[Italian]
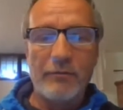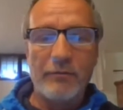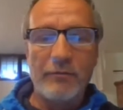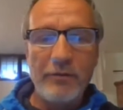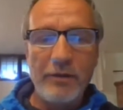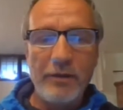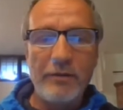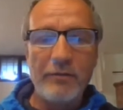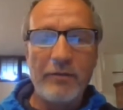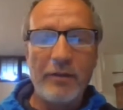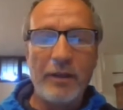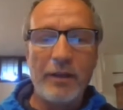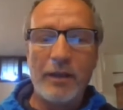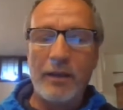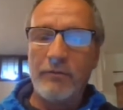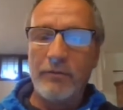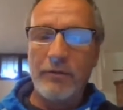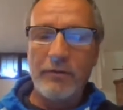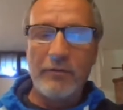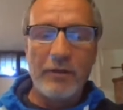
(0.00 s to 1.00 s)
vive e
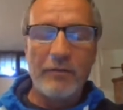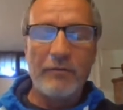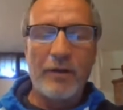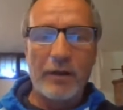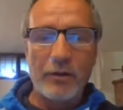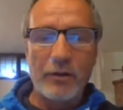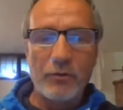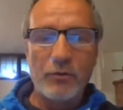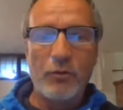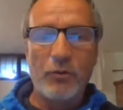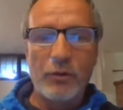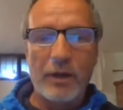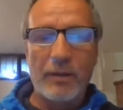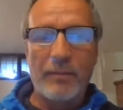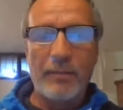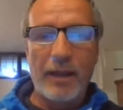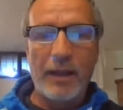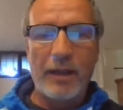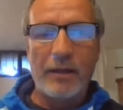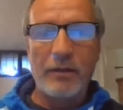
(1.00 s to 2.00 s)
viveva ancora
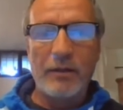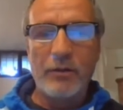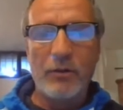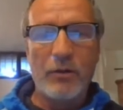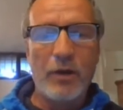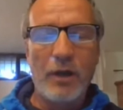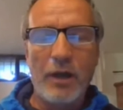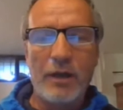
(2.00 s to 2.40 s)
meglio